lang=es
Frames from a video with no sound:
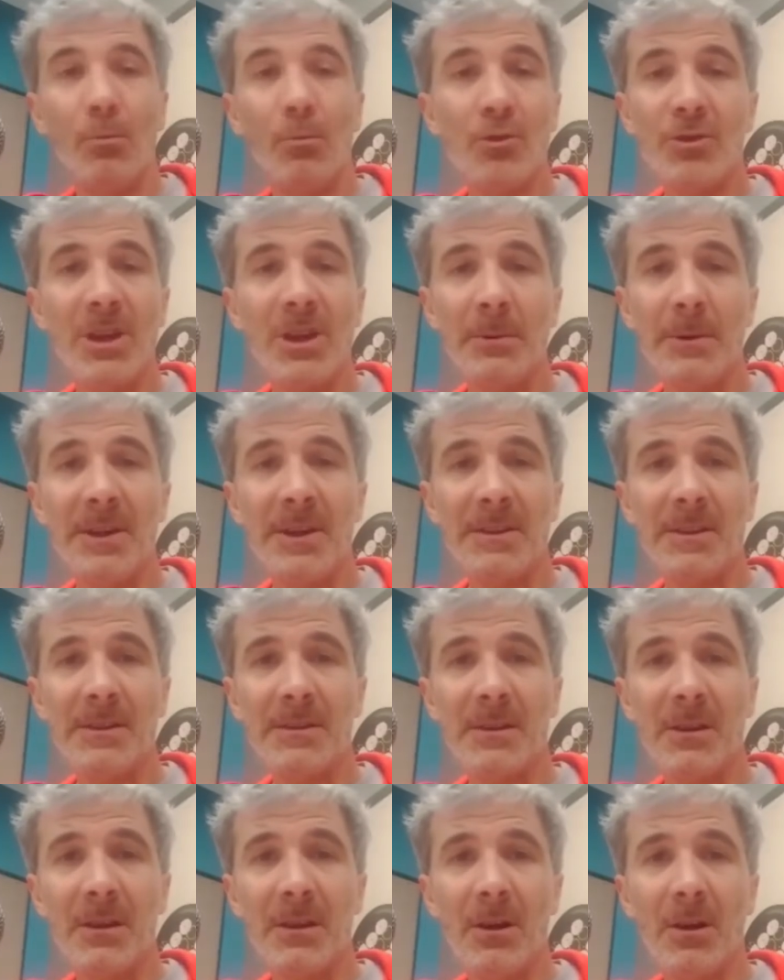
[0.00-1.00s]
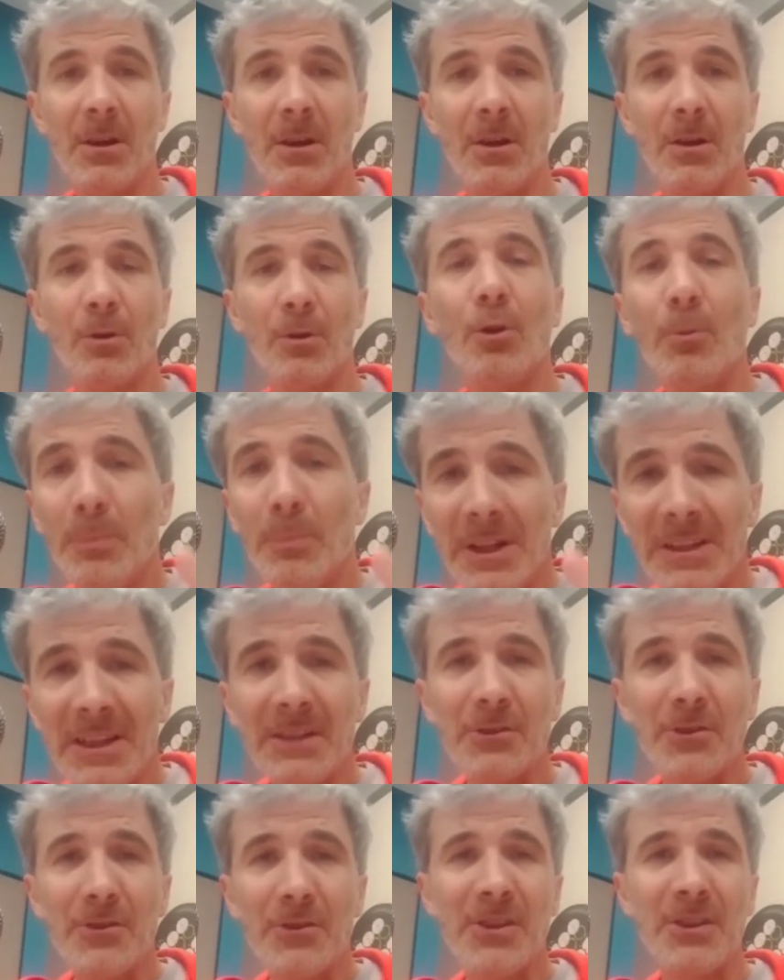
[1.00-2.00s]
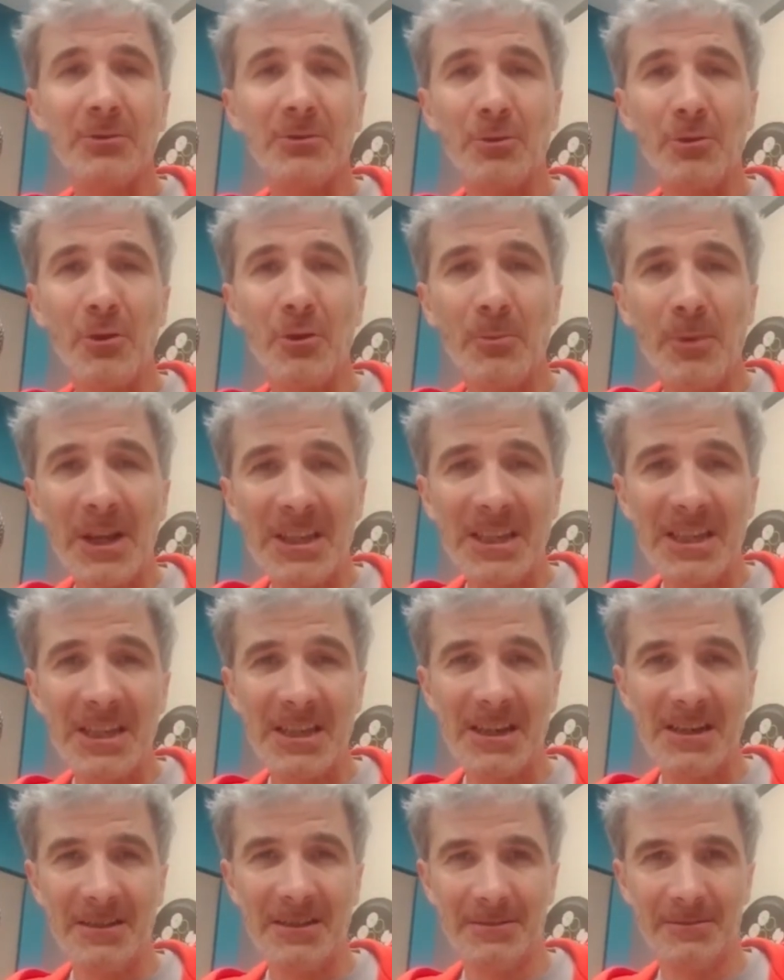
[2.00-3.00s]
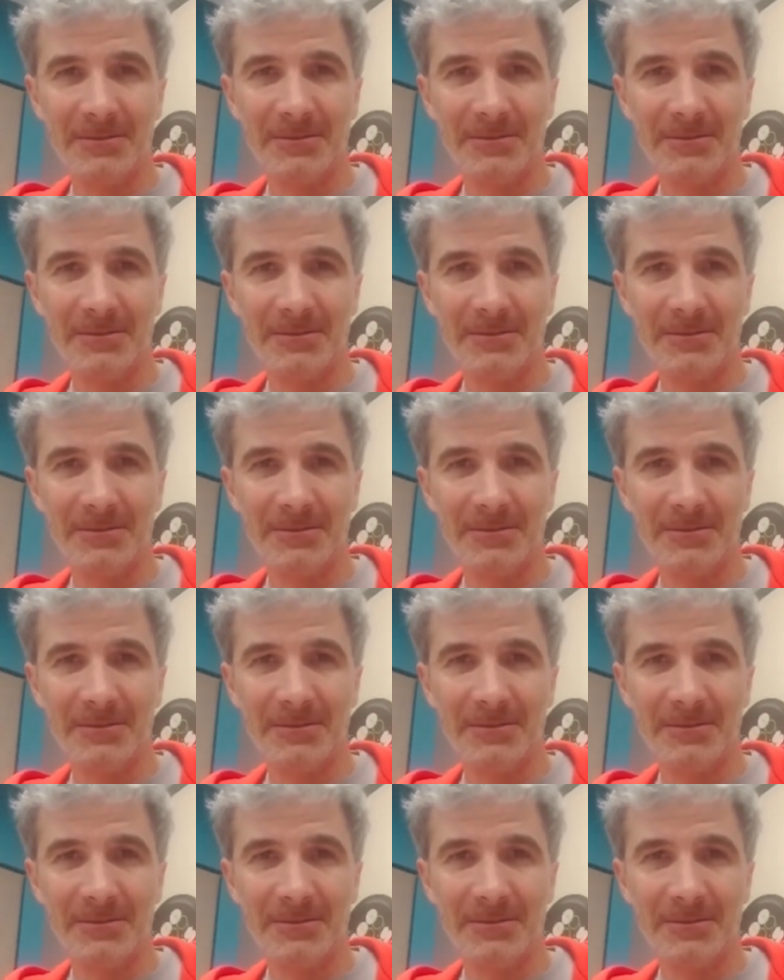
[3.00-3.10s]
Muchas veces convirtiéndose en tu compañía.